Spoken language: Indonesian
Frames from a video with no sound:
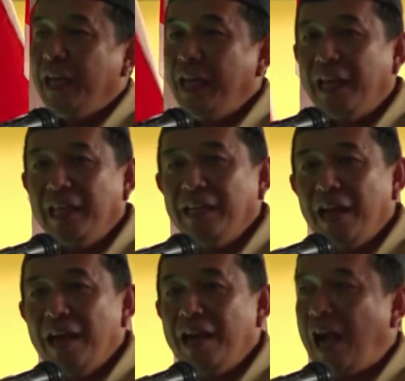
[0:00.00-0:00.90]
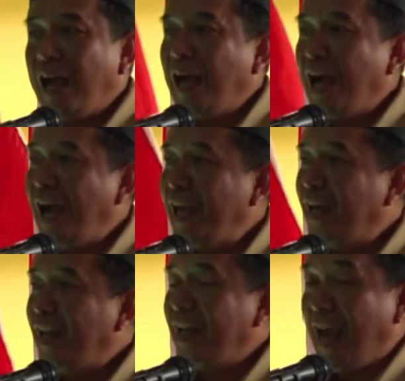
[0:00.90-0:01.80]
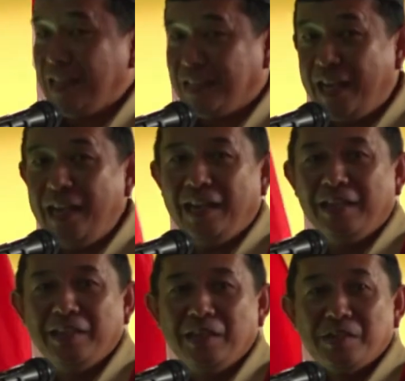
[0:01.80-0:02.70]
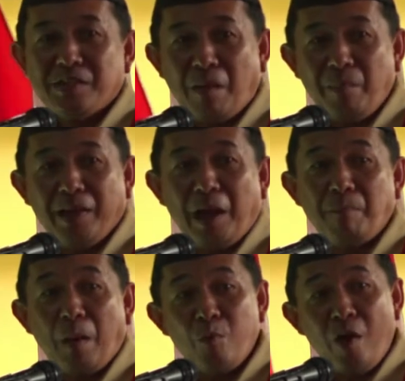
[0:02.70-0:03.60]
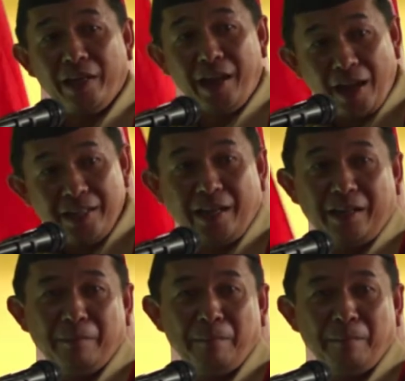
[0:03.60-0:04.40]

Inginnya kakak-kakak yang dari Aceh sampai dengan Papua ingin hadir.